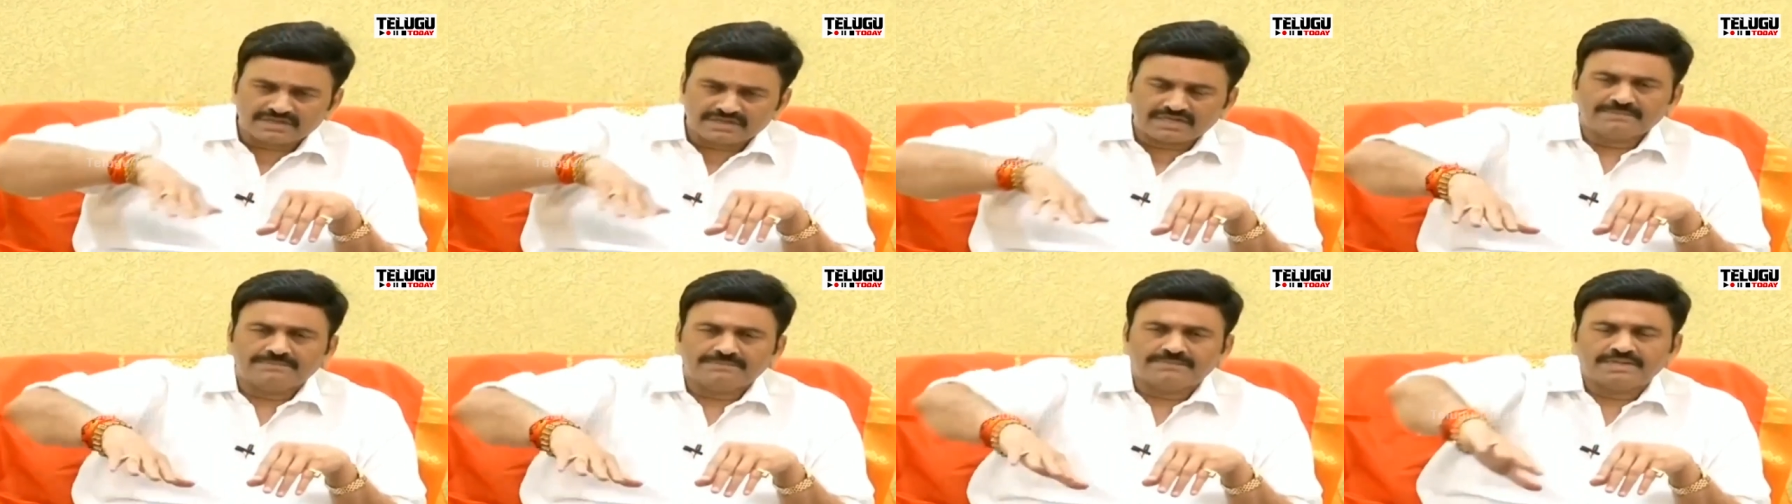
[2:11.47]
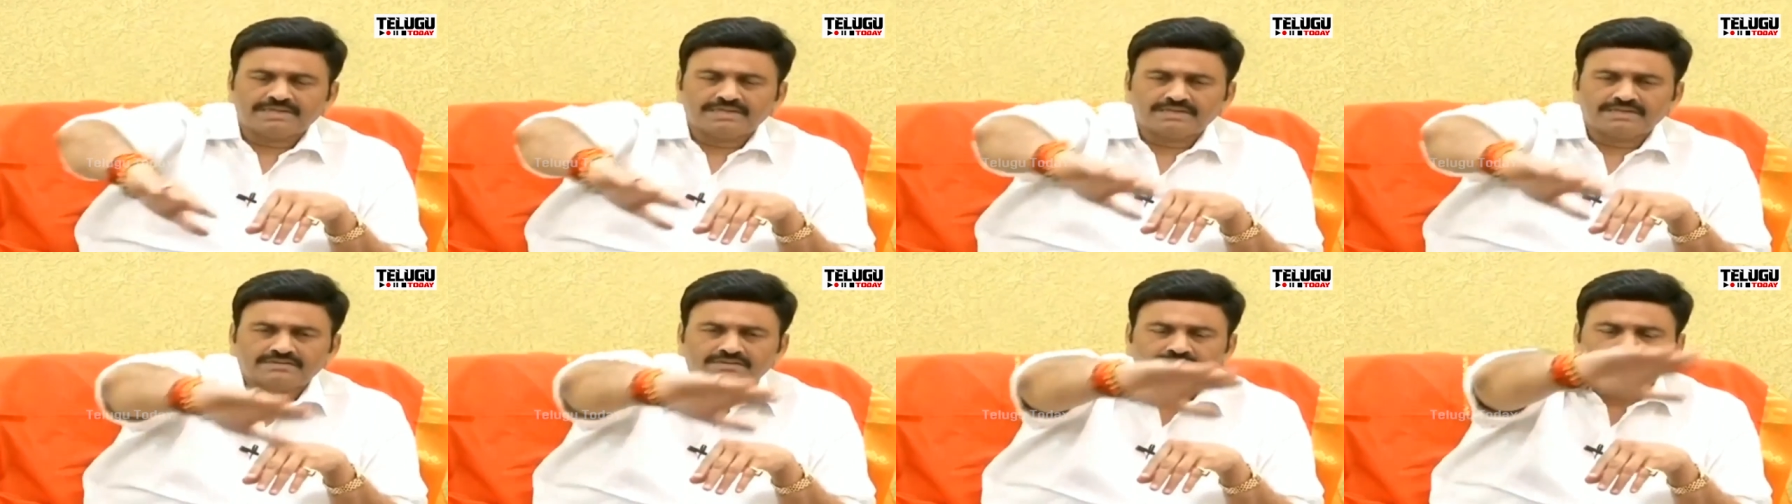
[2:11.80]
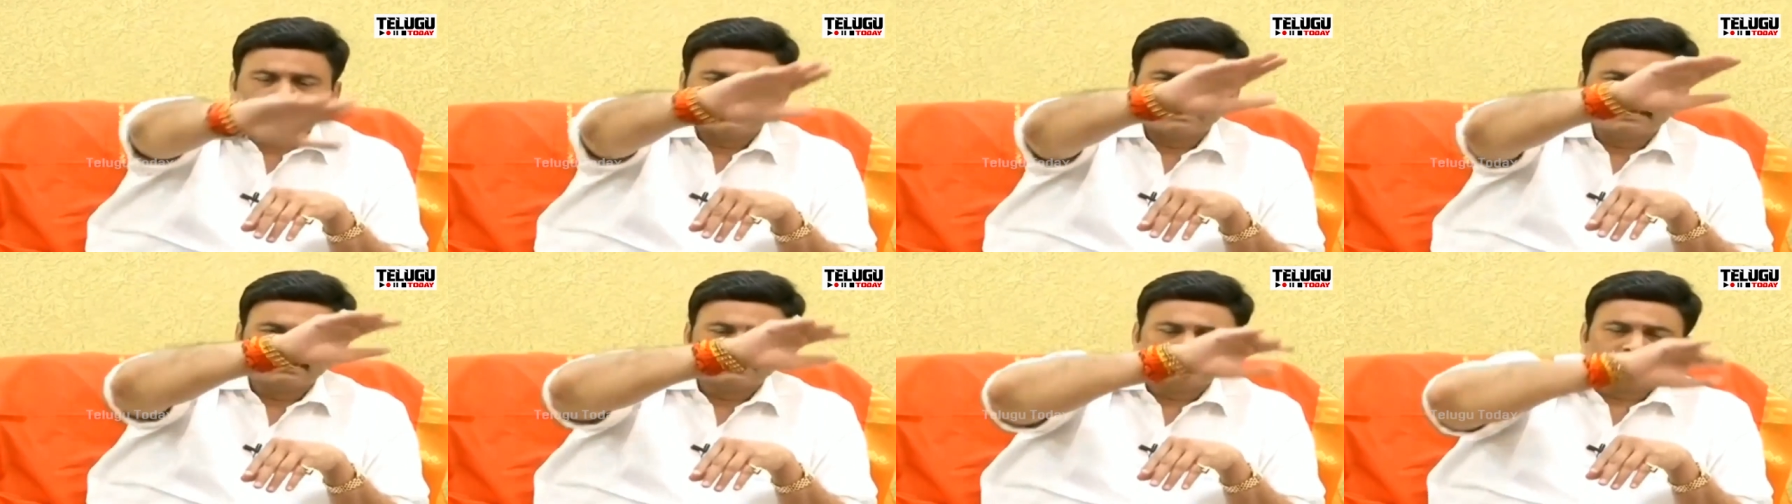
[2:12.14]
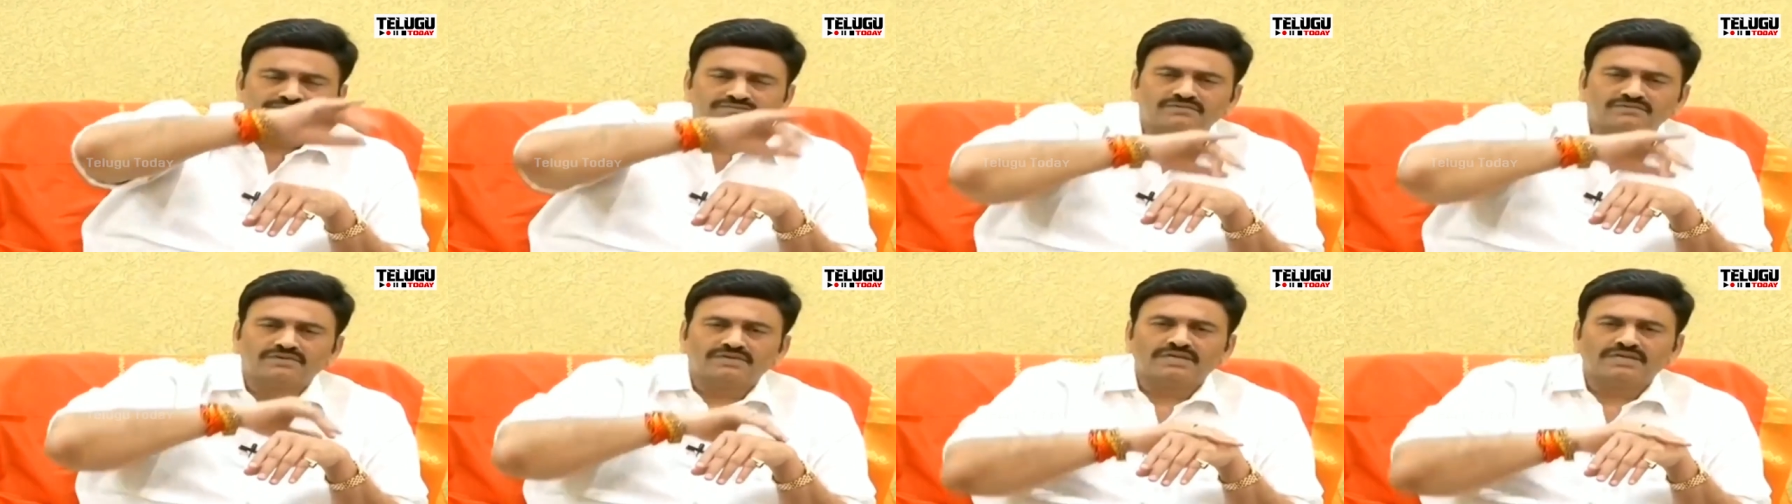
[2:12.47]
ర్యాంప్ అన్నా ఉండాలి
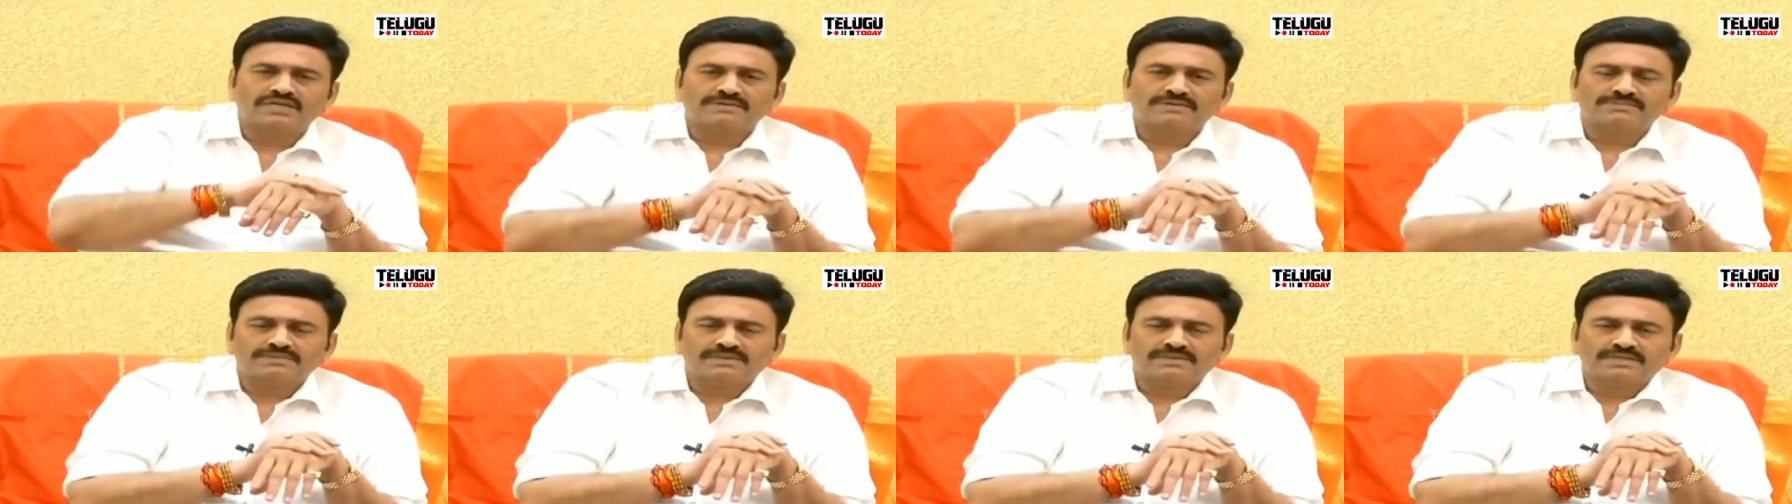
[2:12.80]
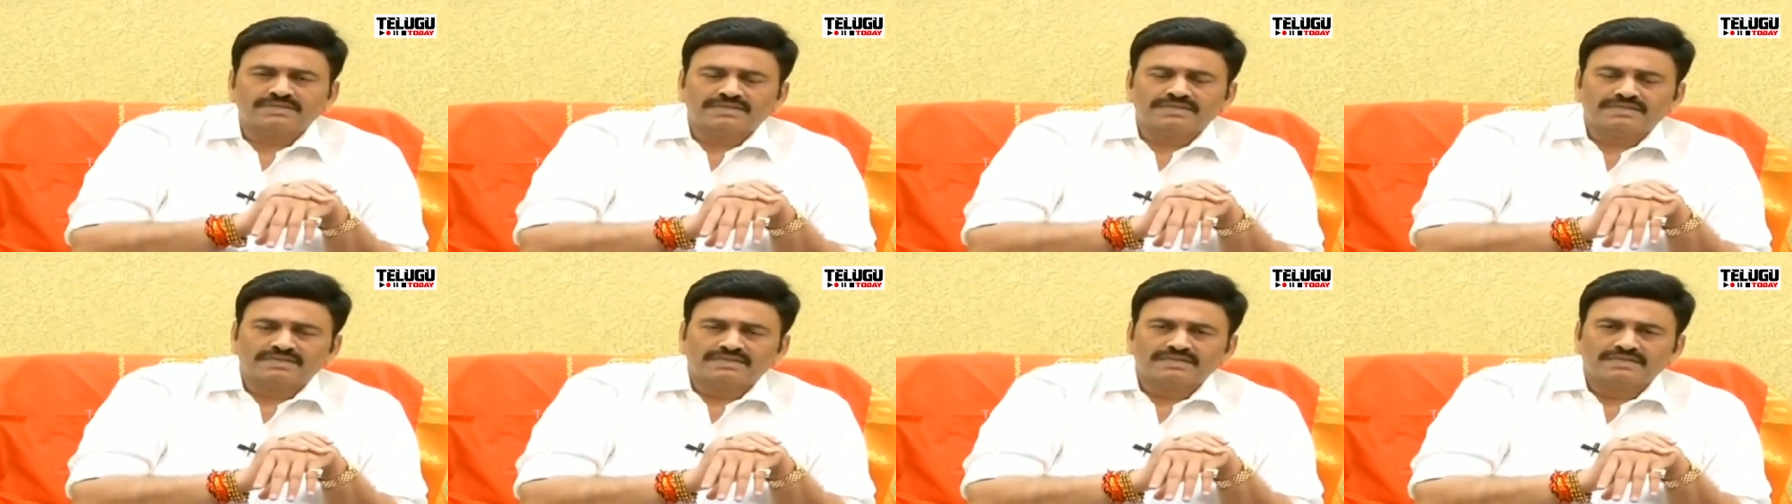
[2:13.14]
లిఫ్ట్ ఉన్నా లేకపోయినా